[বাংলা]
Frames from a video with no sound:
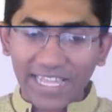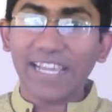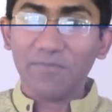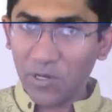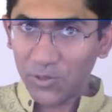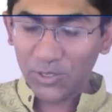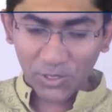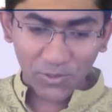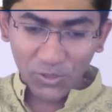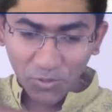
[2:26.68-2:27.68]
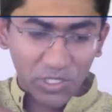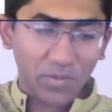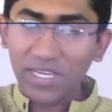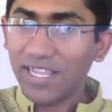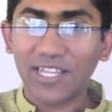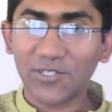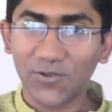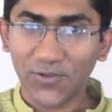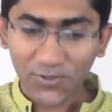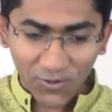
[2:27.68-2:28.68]
আগেকার মানুষজন যখন জমি জমা নিয়ে কাজ
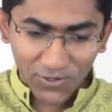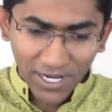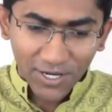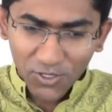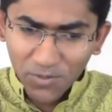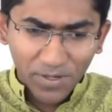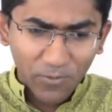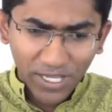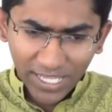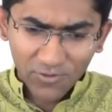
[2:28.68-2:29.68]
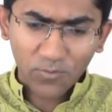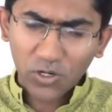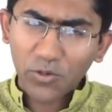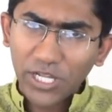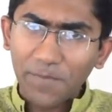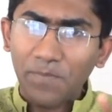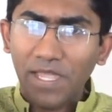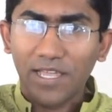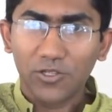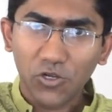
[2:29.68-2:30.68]
করতো তখন সবগুলো ক্ষেত্র মোটামুটি
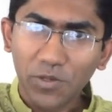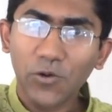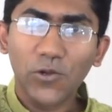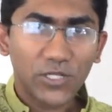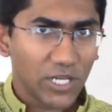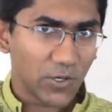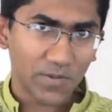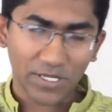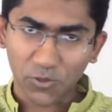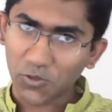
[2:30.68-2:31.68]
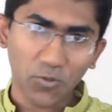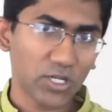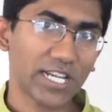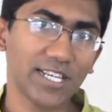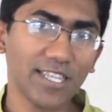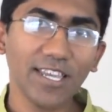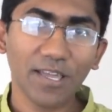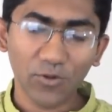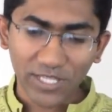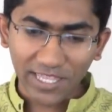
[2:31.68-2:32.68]
জমিগুলো ছিল চতুর্ভুজ আকৃতির
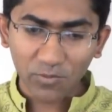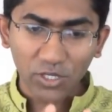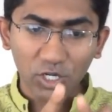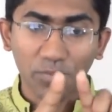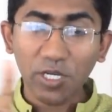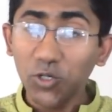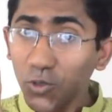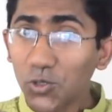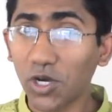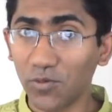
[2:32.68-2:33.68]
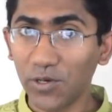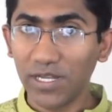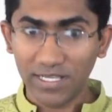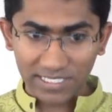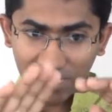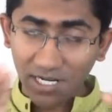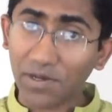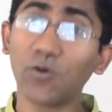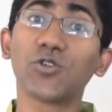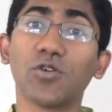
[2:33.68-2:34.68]
এবং তাদের মধ্যে সবচেয়ে সুষম চারটা
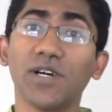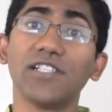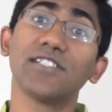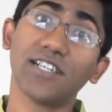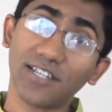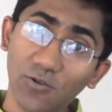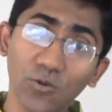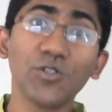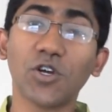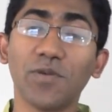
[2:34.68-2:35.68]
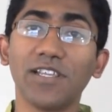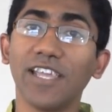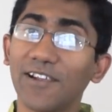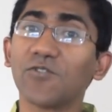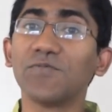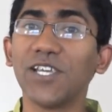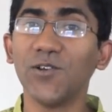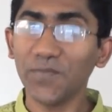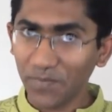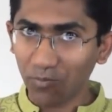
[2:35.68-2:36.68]
বাহু সমান চারটা কোণ সমান এরকম
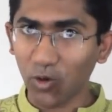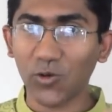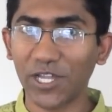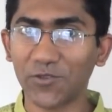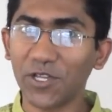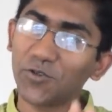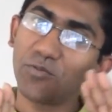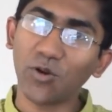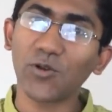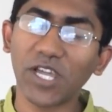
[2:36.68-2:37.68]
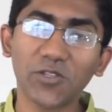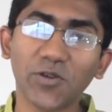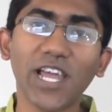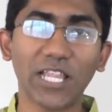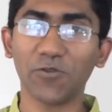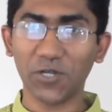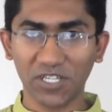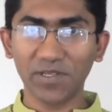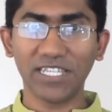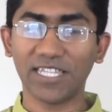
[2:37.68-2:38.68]
ছিল বর্গক্ষেত্র এই জন্য বর্গক্ষেত্রকে আদর্শ
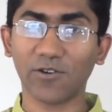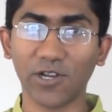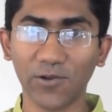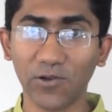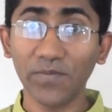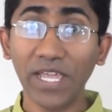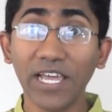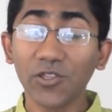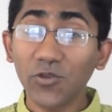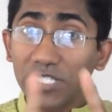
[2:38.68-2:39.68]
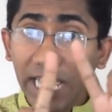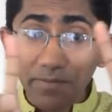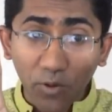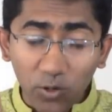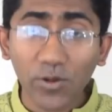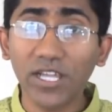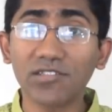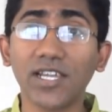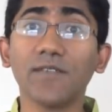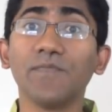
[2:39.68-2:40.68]
হিসেবে চিন্তা করা হলো তো যেই
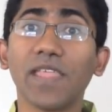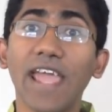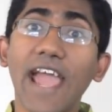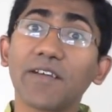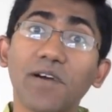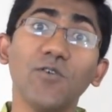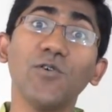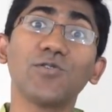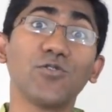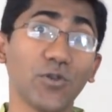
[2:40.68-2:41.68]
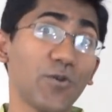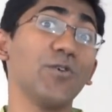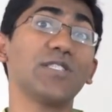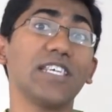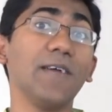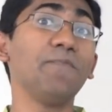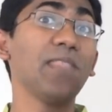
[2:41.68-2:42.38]
বর্গক্ষেত্রের এক বাহু দৈর্ঘ্য হচ্ছে